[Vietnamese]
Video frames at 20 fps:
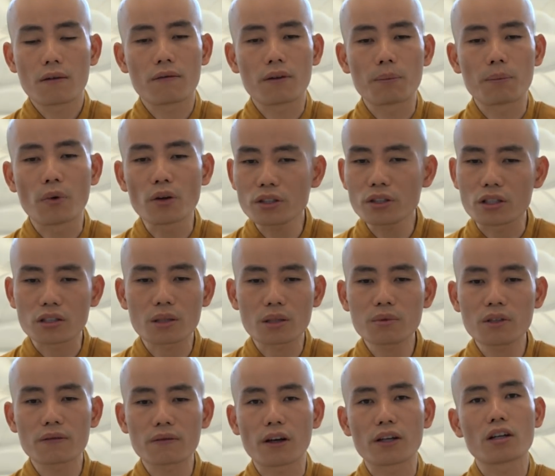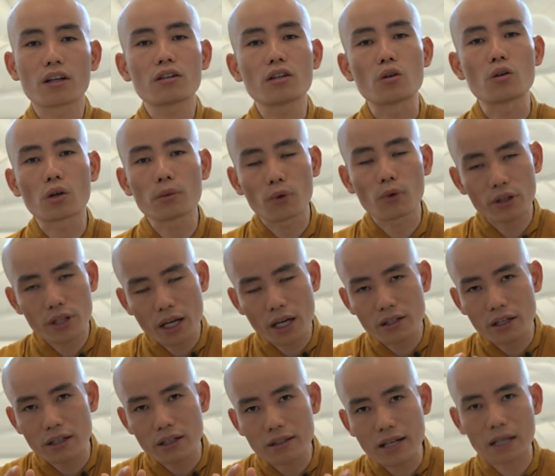và mỗi sự sống như vậy nó đều có một cái giá
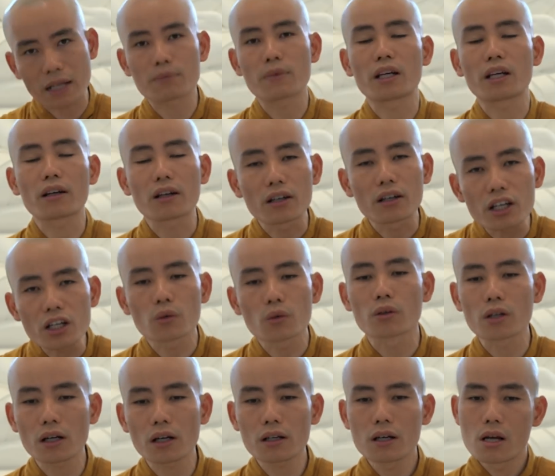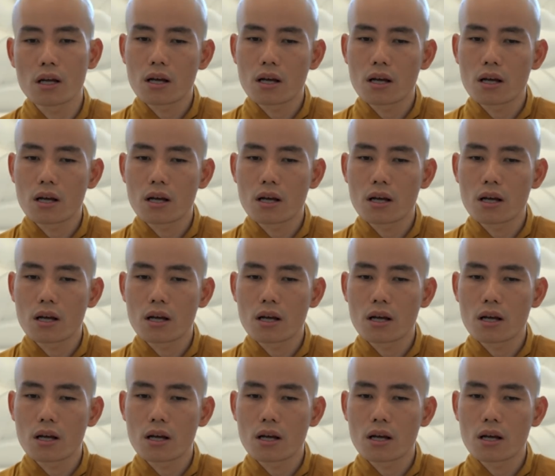trị đặc biệt riêng của nó.